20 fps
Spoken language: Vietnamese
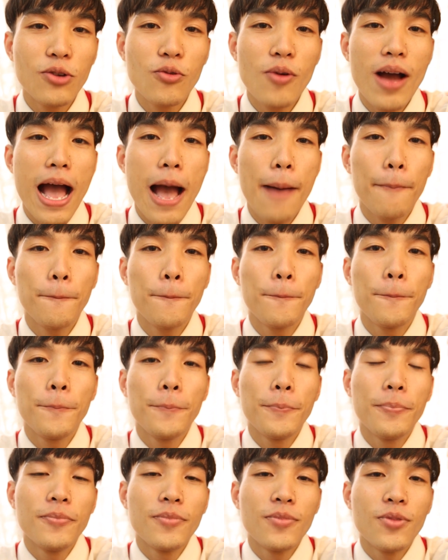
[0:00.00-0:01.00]
thu âm
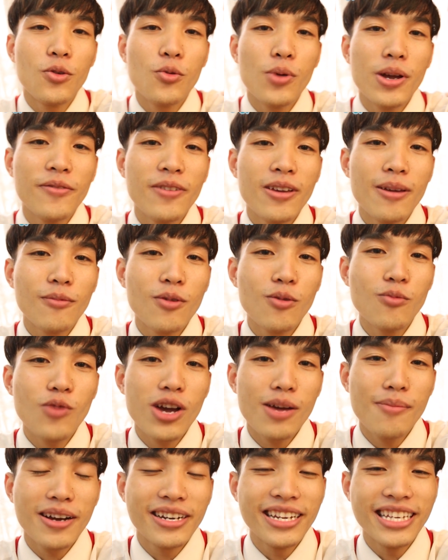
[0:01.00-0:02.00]
quay phim cũng
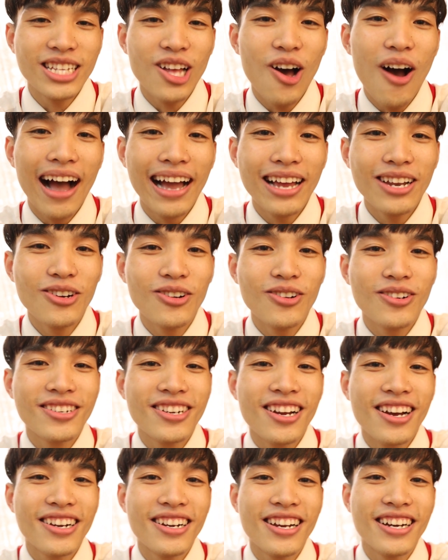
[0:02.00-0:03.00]
quay bằng điện thoại
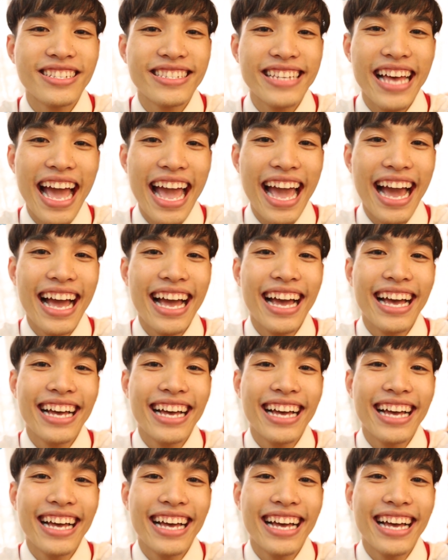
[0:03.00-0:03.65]
luôn rất là đơn giản